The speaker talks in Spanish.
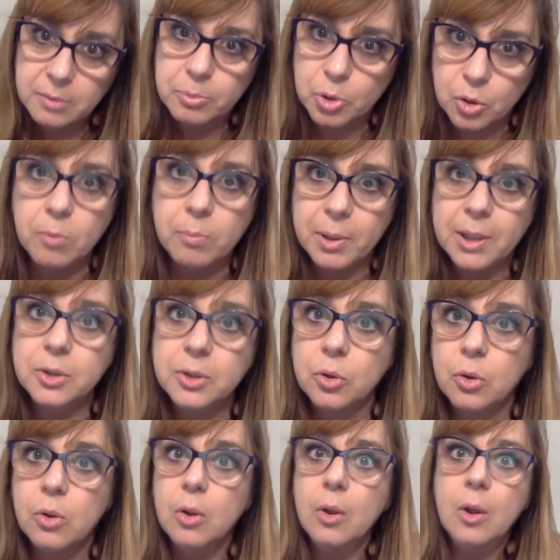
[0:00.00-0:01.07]
por
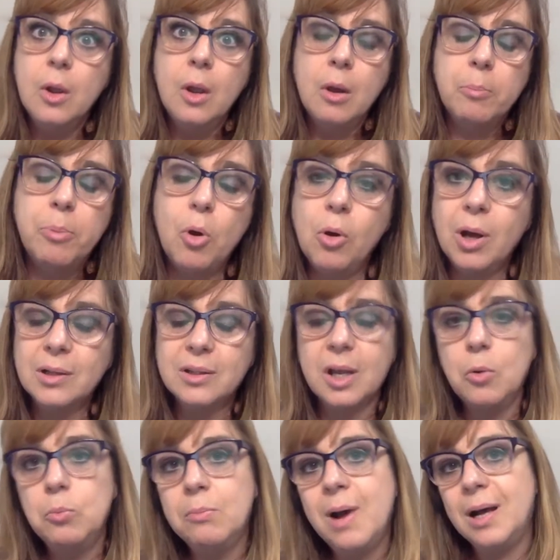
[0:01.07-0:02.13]
completo, ponga
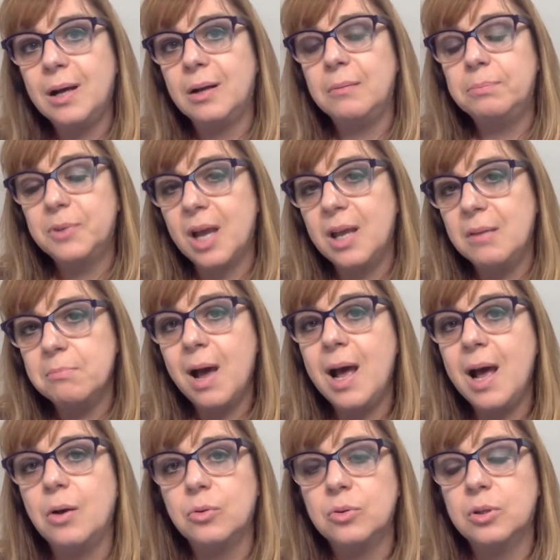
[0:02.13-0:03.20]

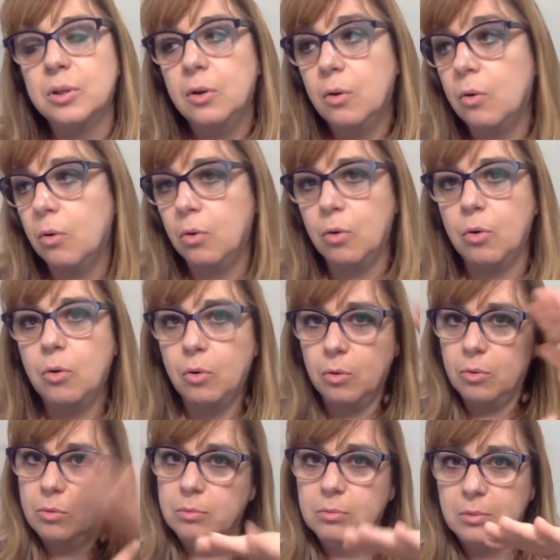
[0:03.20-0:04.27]
time o,
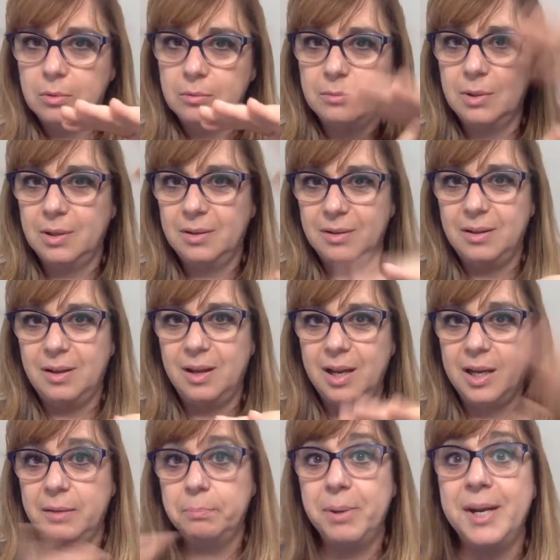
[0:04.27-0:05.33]
o
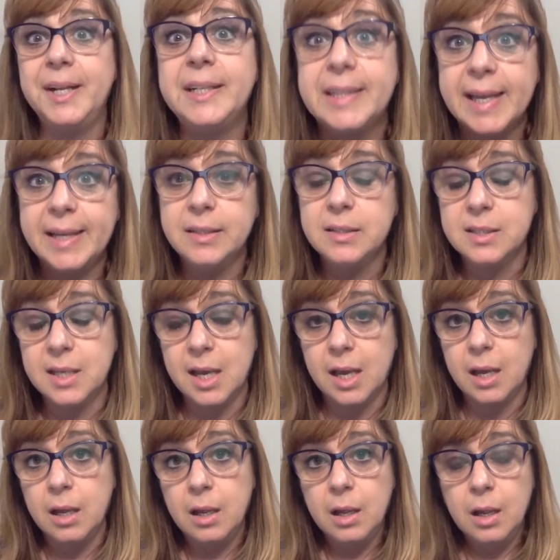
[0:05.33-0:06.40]
en
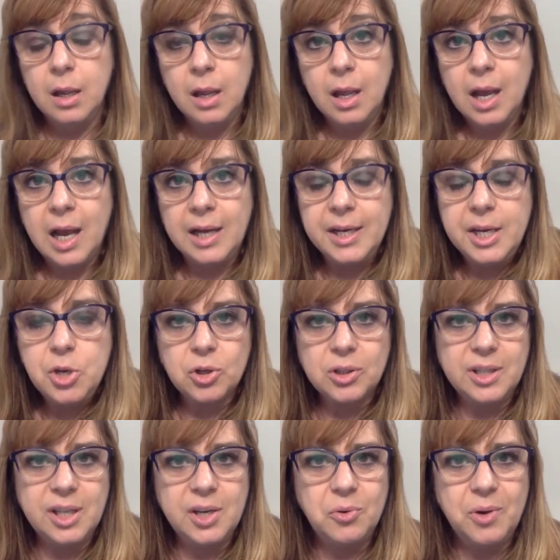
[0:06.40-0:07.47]
penitencia al niño que
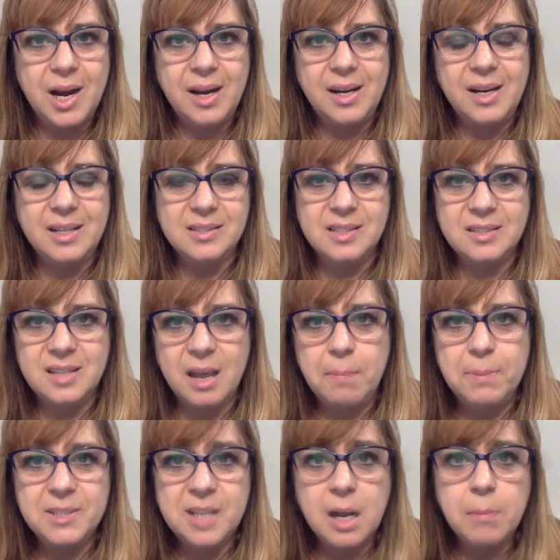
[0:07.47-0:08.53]
tiene una necesidad
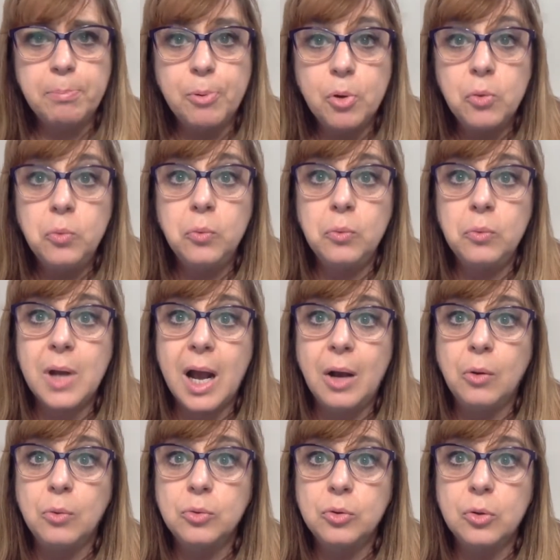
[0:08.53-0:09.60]
especial por un,
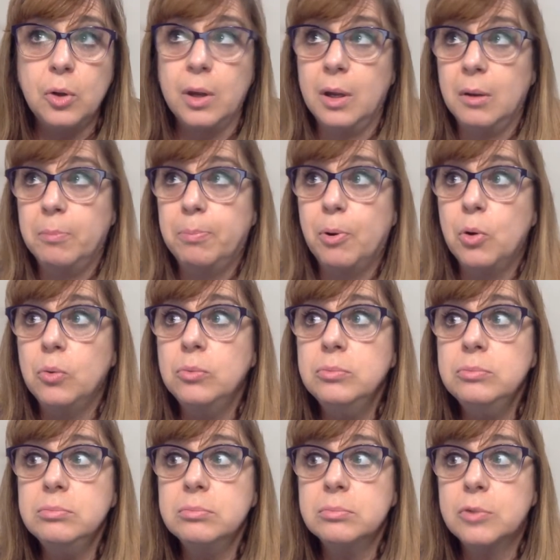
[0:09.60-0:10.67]
eh, por
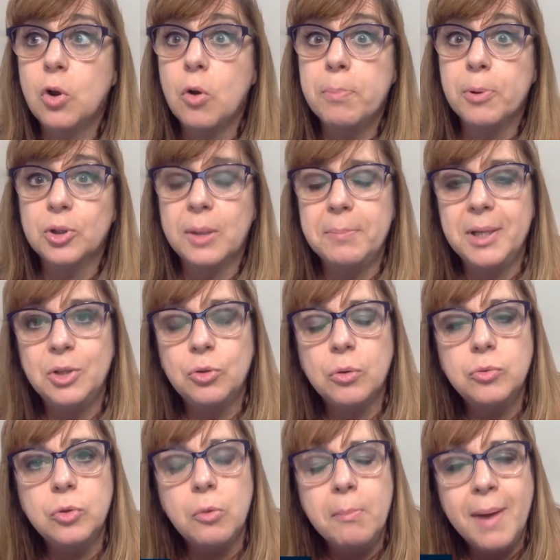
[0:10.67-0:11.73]
un comportamiento
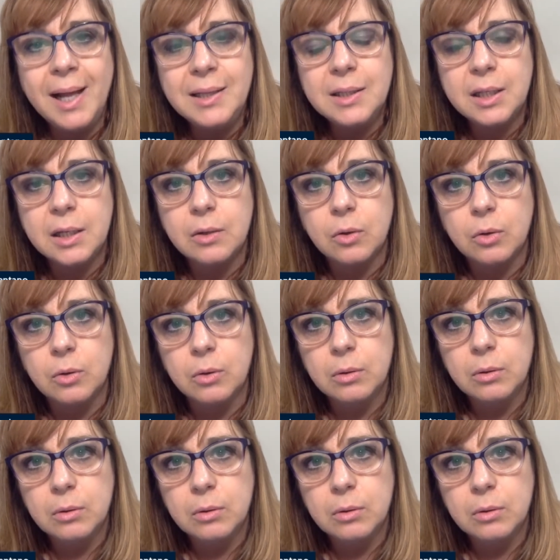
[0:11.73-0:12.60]
automático.